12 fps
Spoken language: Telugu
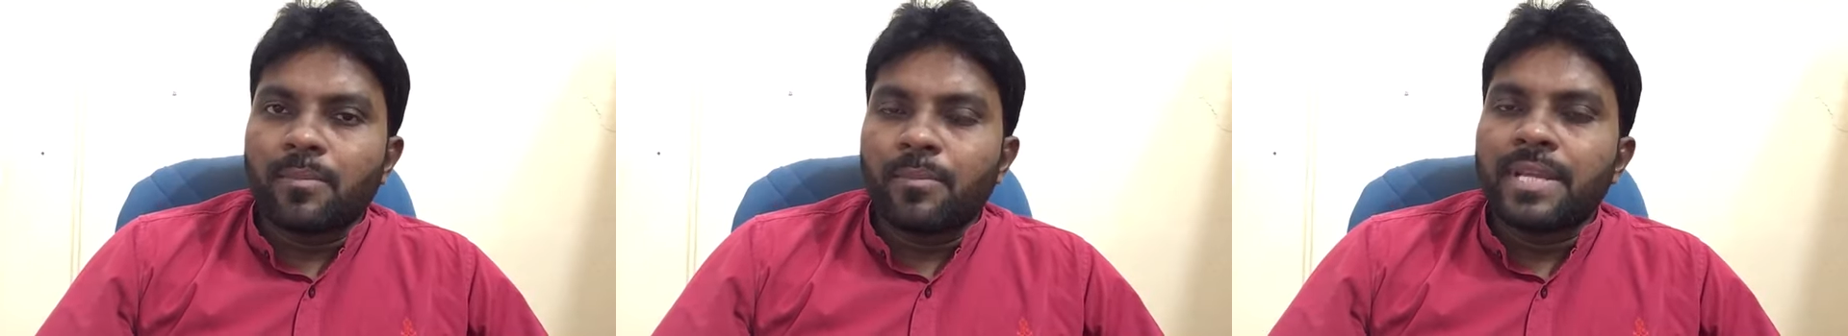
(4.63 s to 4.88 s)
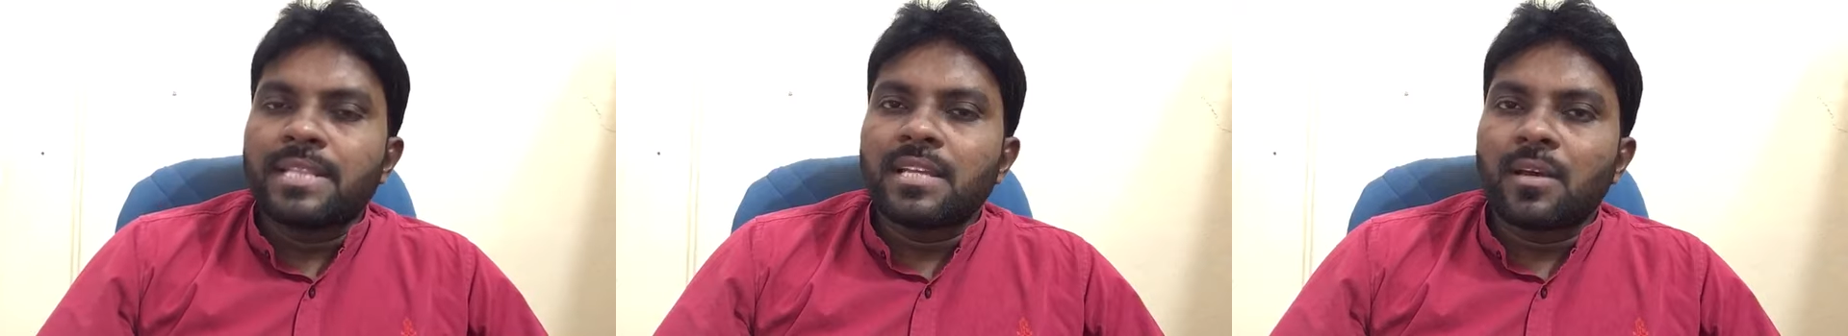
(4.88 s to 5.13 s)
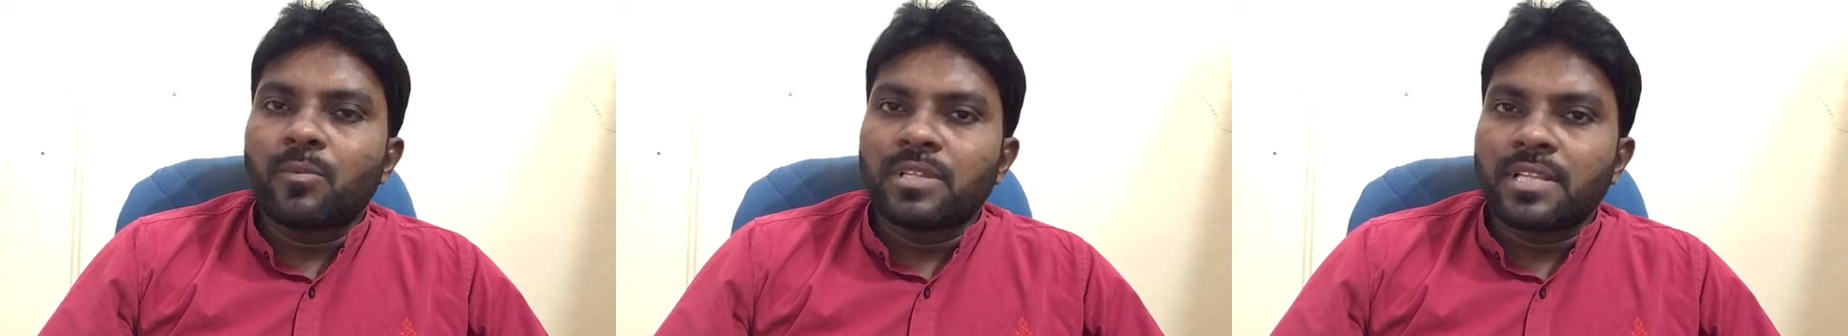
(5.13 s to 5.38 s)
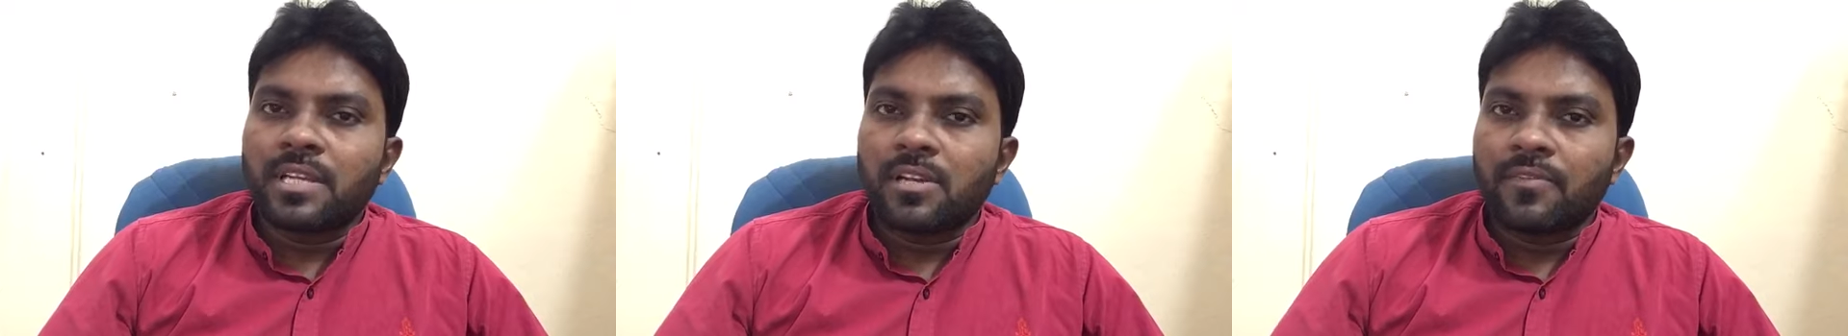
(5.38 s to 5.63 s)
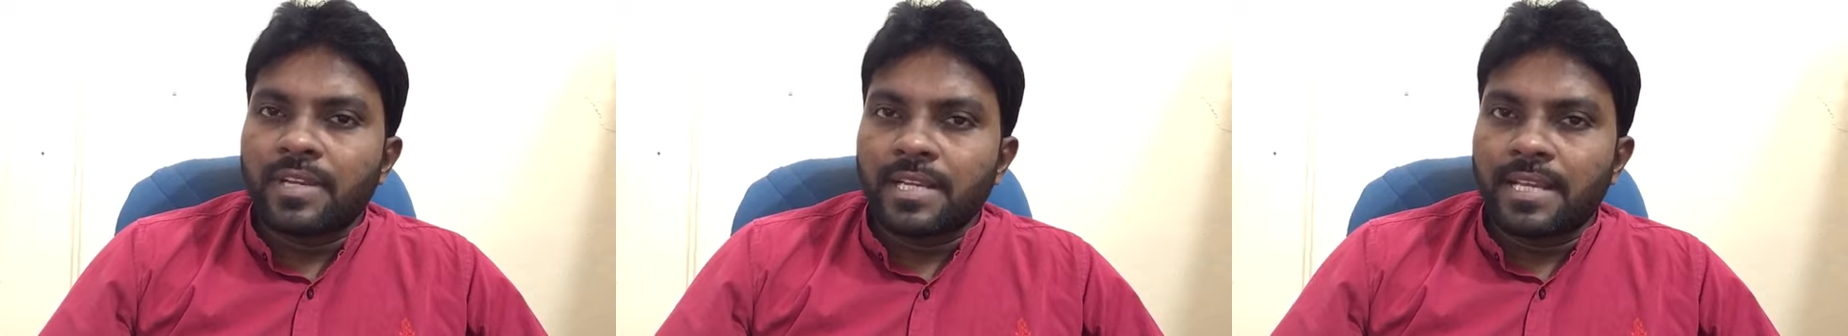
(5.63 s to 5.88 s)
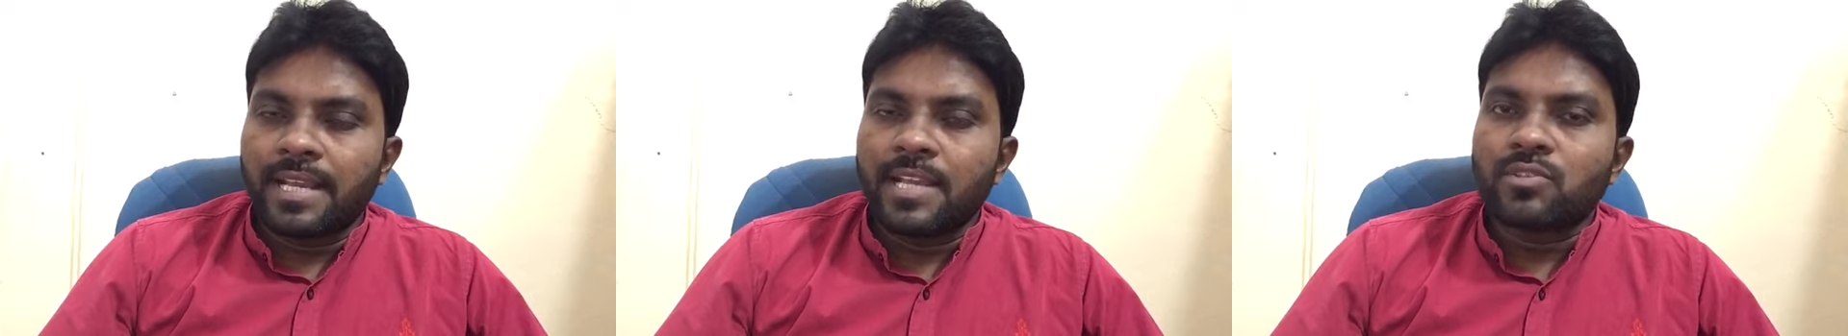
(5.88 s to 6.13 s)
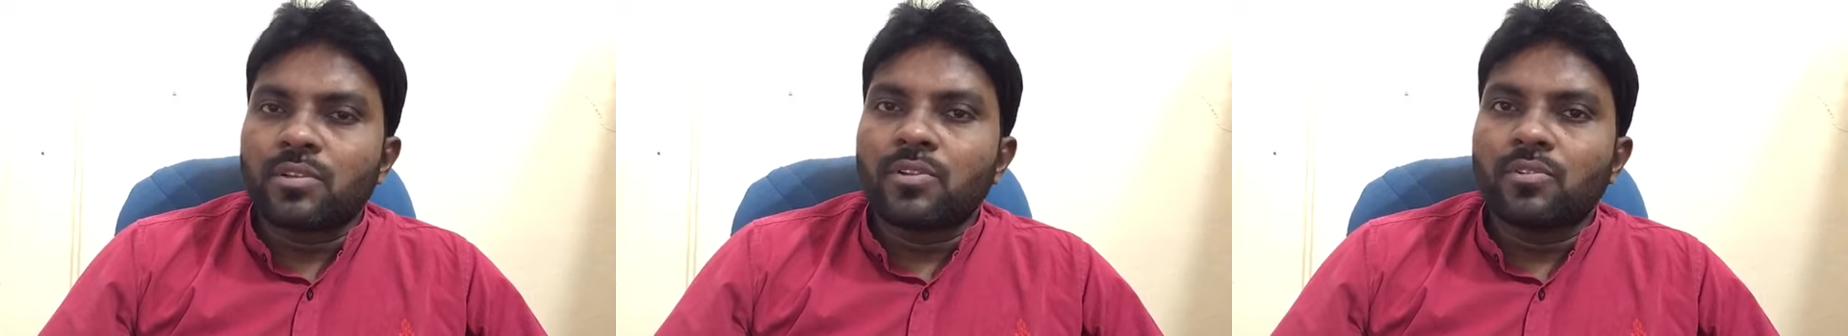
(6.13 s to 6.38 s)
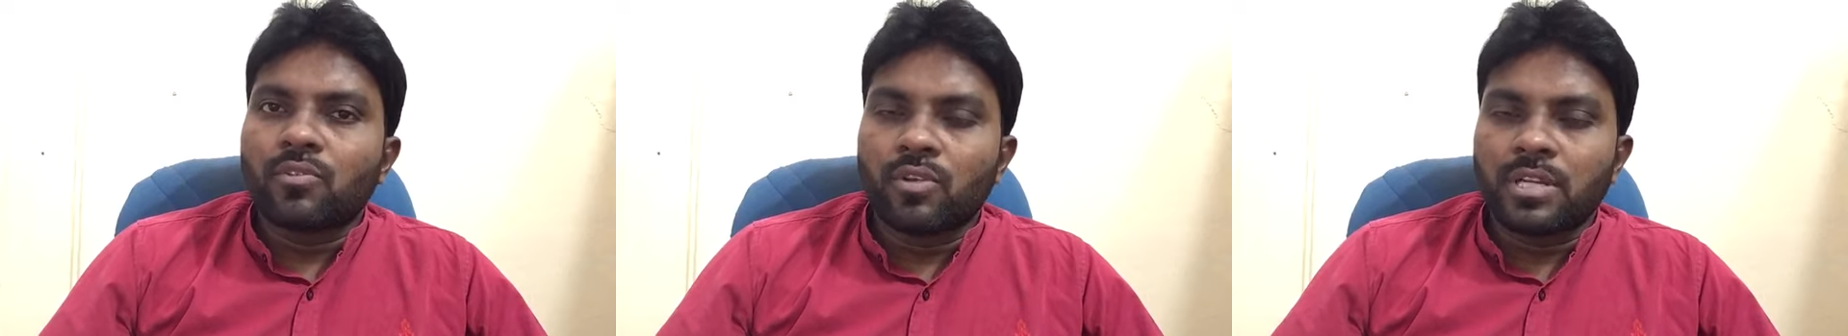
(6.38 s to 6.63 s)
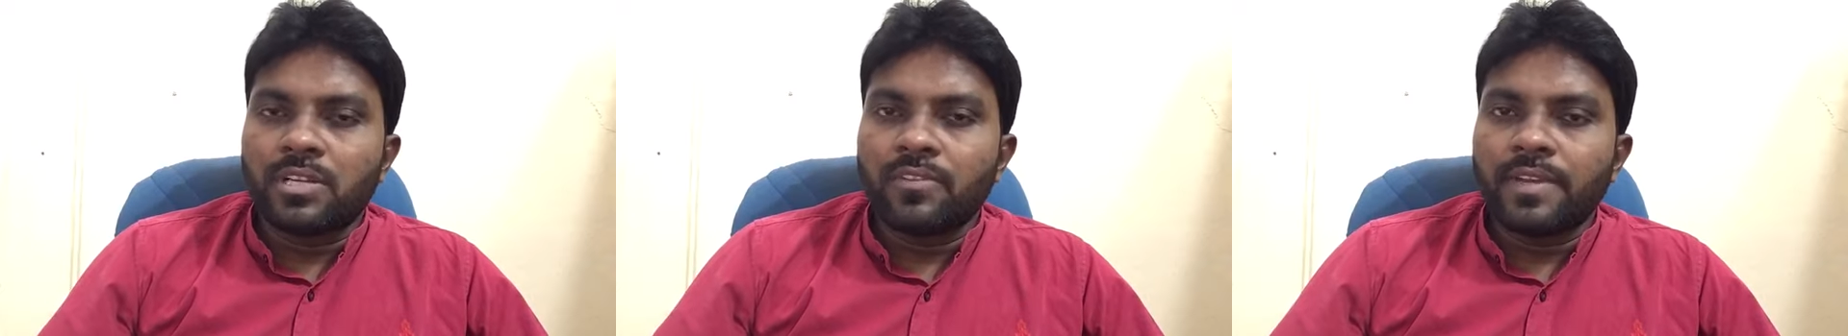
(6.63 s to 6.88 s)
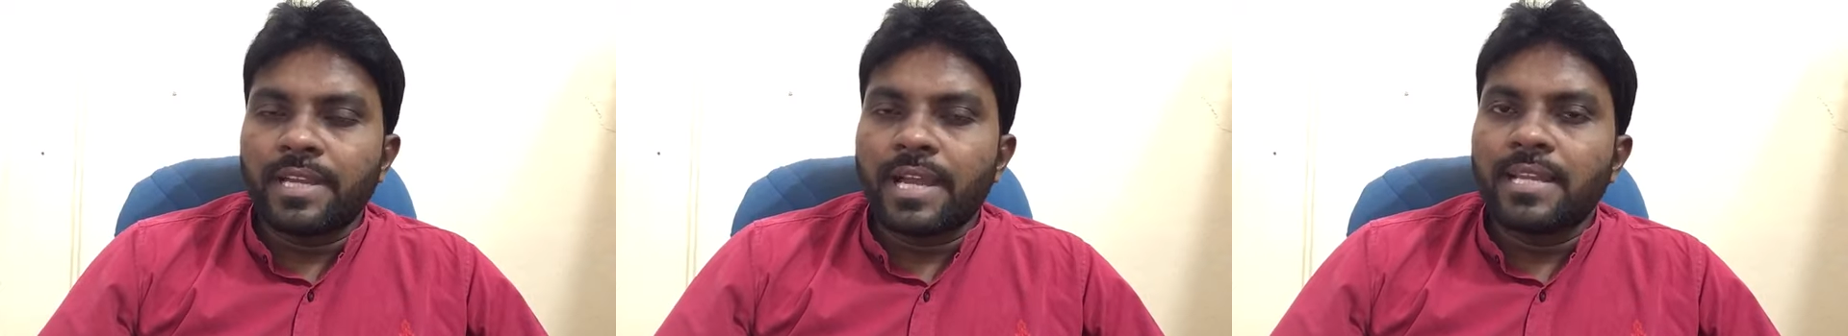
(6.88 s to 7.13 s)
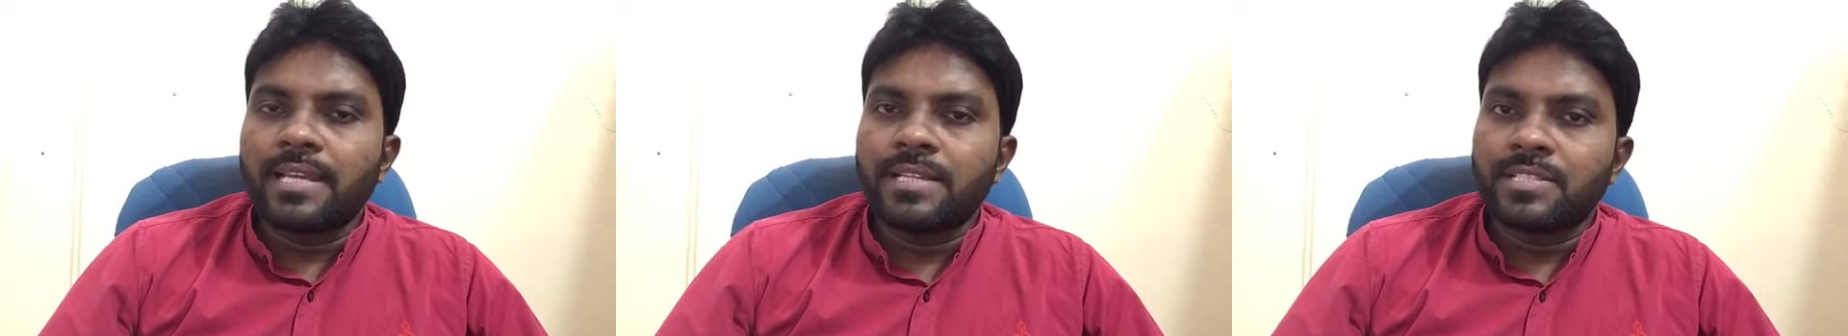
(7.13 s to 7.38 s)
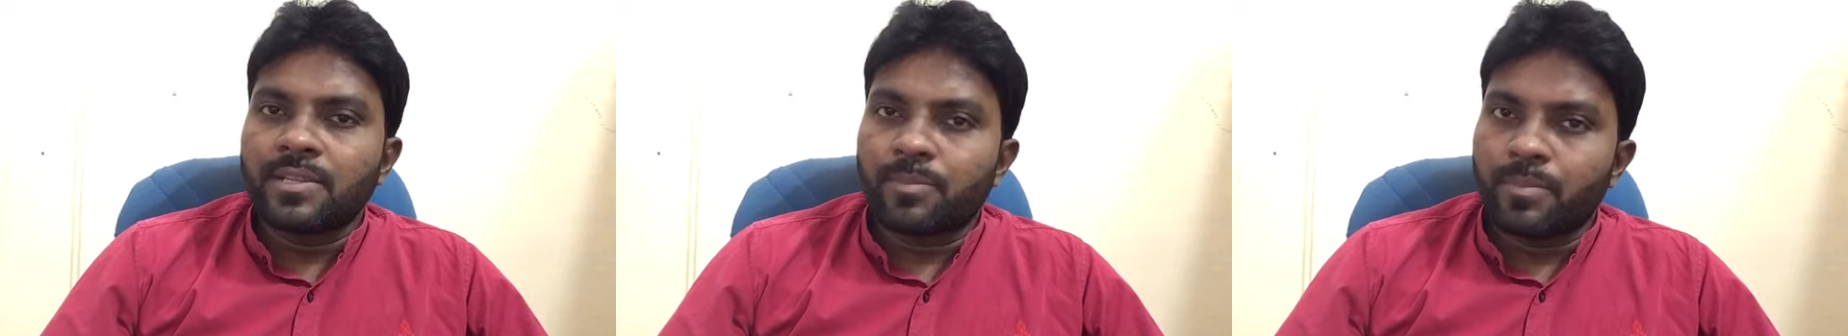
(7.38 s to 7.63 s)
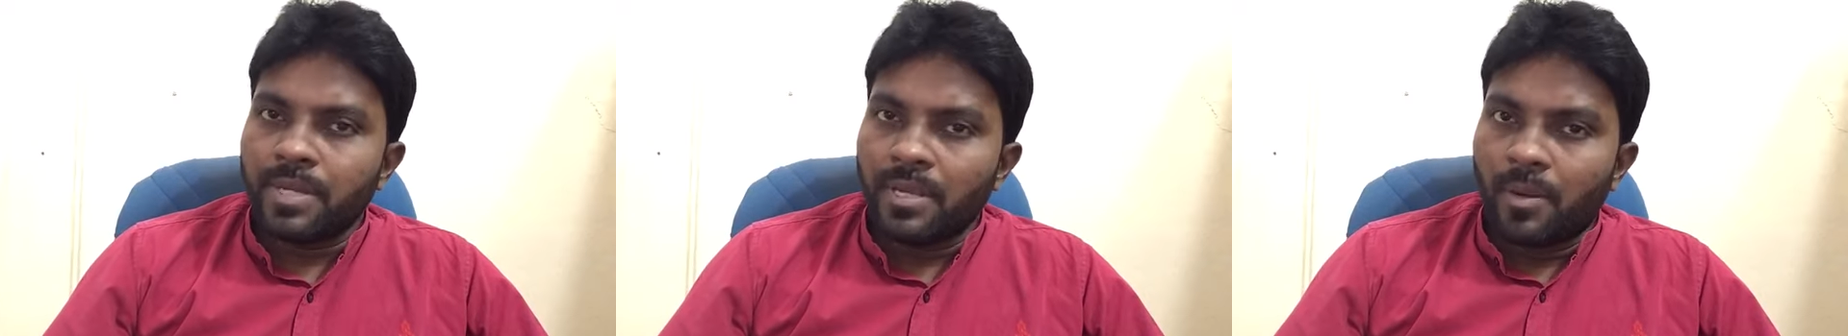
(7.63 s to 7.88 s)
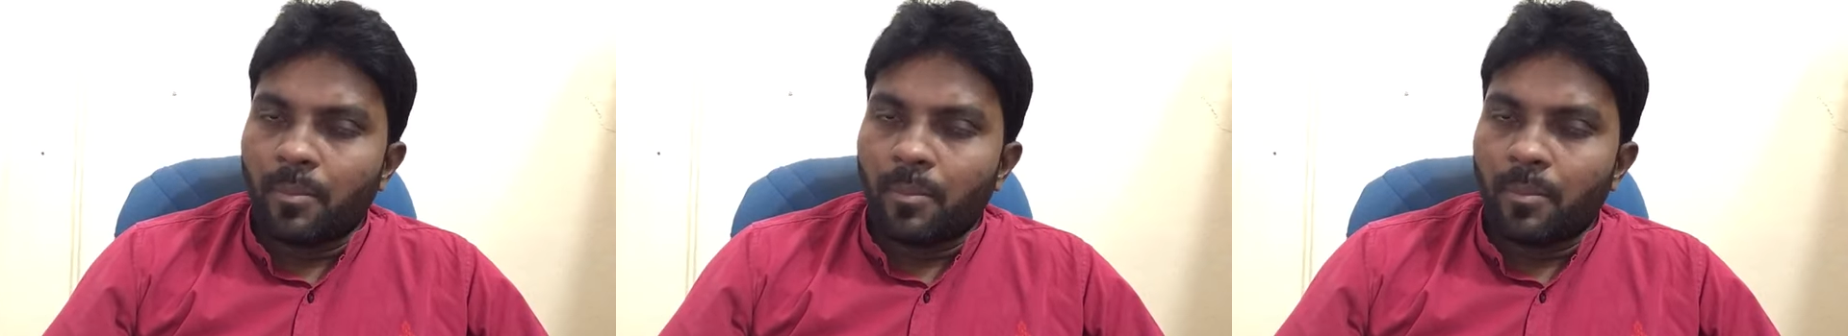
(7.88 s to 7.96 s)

మీద నమోదైనటువంటి కేసులను కొట్టివేయాలి అని చెప్పి